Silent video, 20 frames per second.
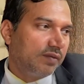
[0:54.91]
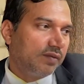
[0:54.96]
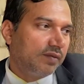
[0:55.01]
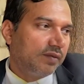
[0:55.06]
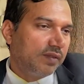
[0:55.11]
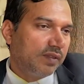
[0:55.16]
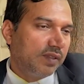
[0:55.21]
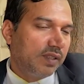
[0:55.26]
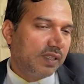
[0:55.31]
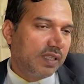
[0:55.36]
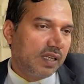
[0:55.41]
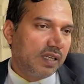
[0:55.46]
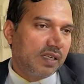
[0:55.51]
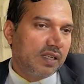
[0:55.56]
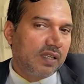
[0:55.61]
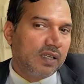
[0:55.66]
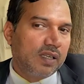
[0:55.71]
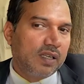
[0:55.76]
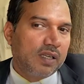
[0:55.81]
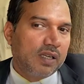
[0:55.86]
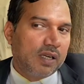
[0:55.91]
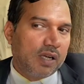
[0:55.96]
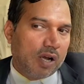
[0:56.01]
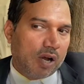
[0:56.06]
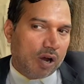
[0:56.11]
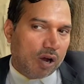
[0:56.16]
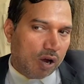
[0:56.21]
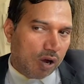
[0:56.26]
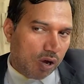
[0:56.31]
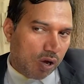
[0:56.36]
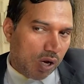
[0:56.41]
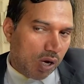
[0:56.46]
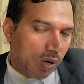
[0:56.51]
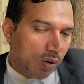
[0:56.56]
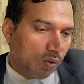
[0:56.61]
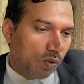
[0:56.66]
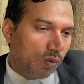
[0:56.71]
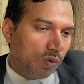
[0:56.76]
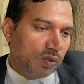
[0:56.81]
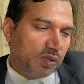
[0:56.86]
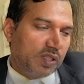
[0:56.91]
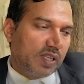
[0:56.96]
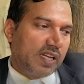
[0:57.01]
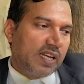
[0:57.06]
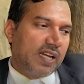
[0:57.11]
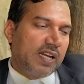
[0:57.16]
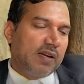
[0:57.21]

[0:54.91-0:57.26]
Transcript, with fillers: ठीक है और उस